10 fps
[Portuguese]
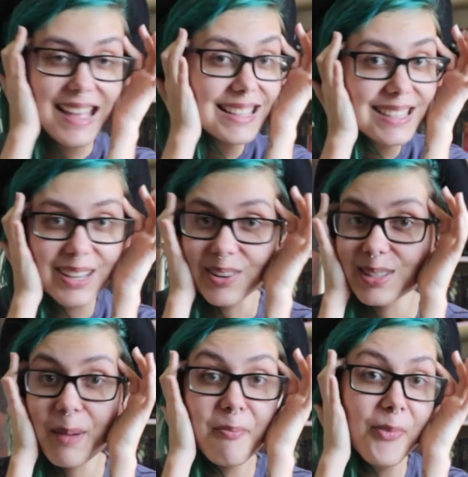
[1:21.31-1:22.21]
esse
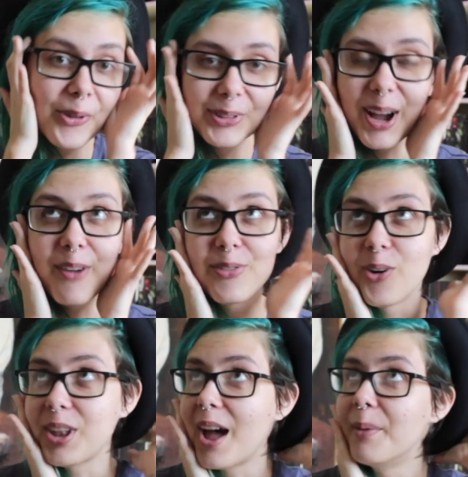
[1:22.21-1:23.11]
negócio é muito
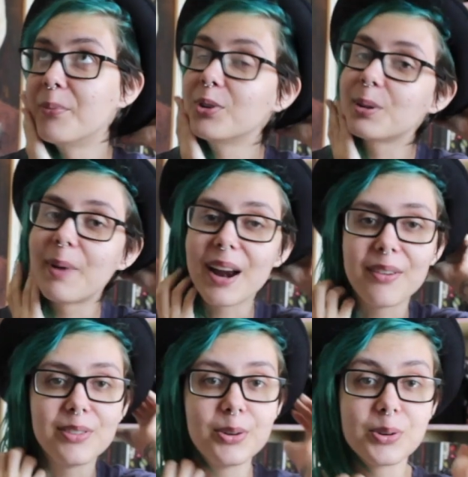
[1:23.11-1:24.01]
cafona, é muito
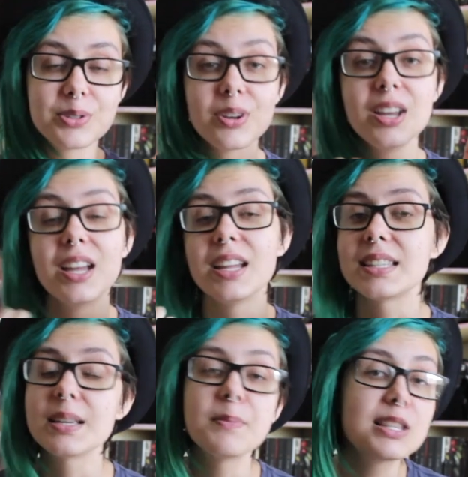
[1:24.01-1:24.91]
maravilhoso. E
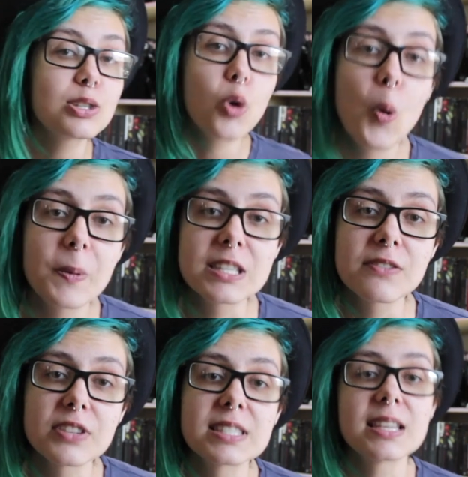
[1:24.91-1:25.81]
assim, me desculpa
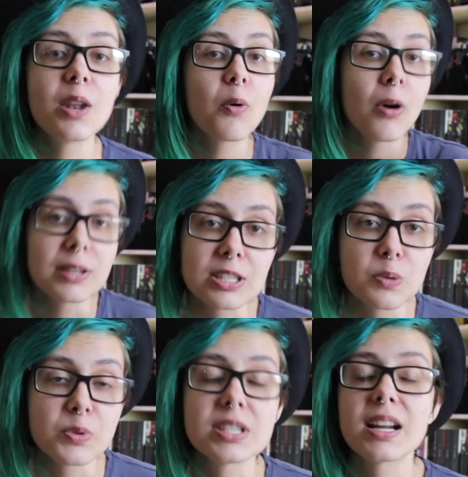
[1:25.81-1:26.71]
se você não gosta
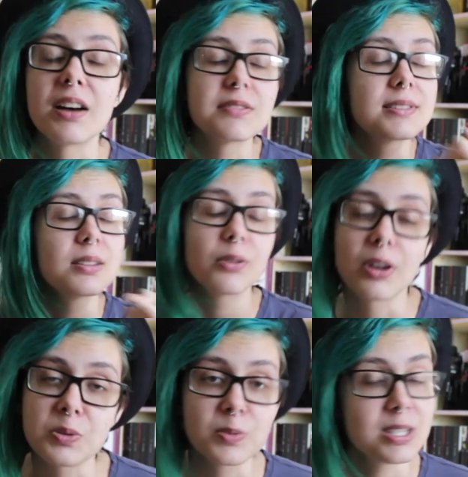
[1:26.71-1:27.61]
de musical, se você não
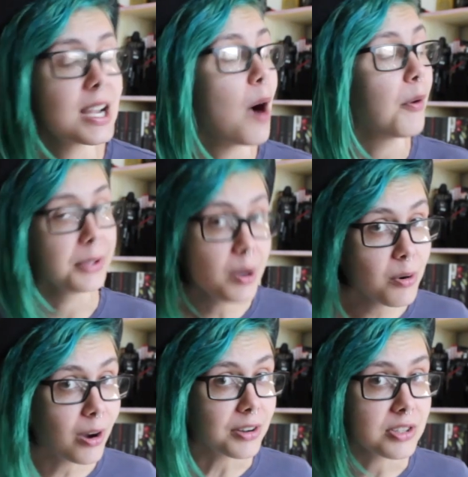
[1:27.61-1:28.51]
gosta de musical, não
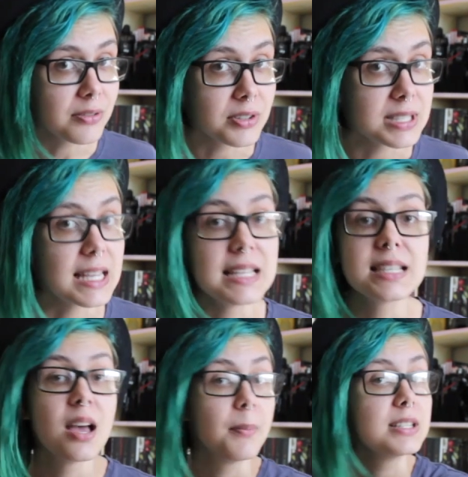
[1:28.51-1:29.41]
gosto de
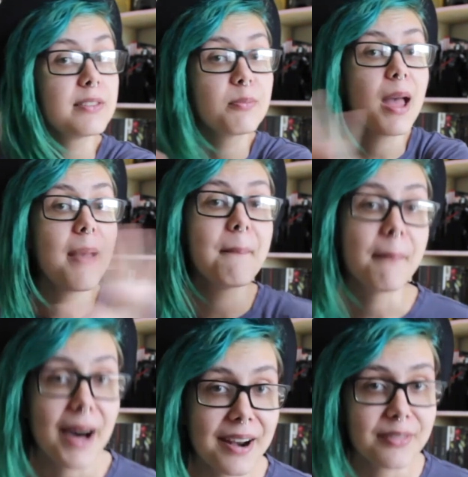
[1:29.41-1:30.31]
vocês, mas esse filme é
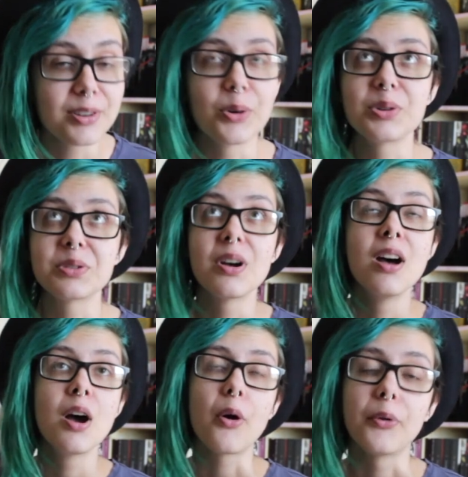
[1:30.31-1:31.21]
maravilhoso.
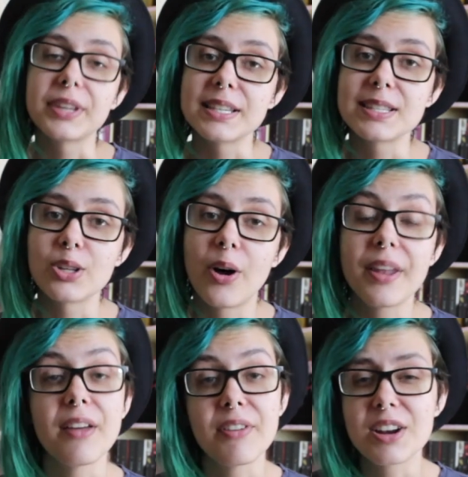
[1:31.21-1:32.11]
Conta a história.
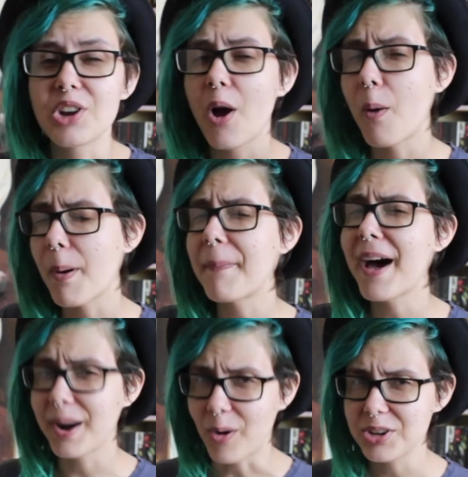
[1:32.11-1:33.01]
Na verdade, é uma
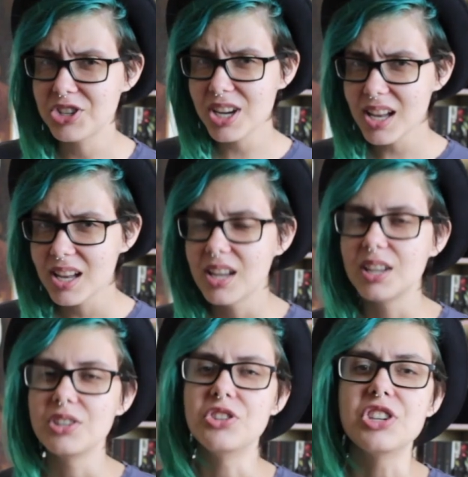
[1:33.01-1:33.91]
paródia
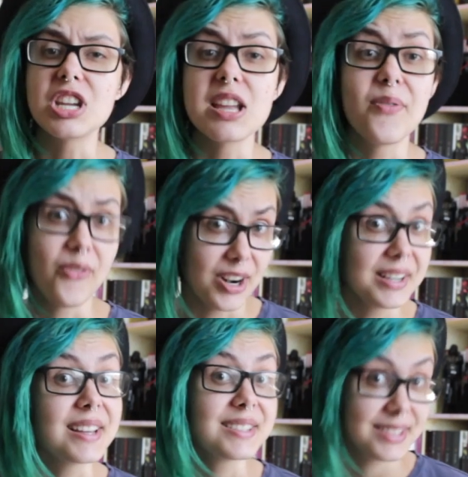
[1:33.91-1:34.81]
de
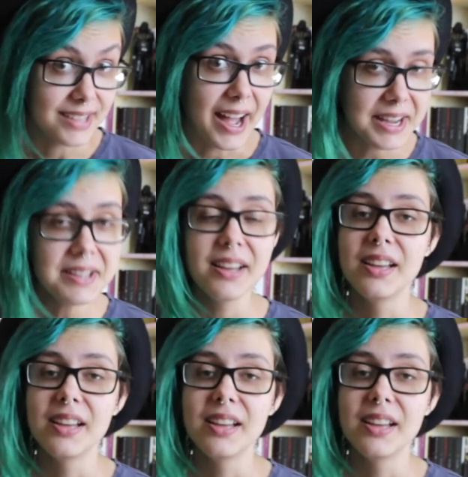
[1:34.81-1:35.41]
Frankenstein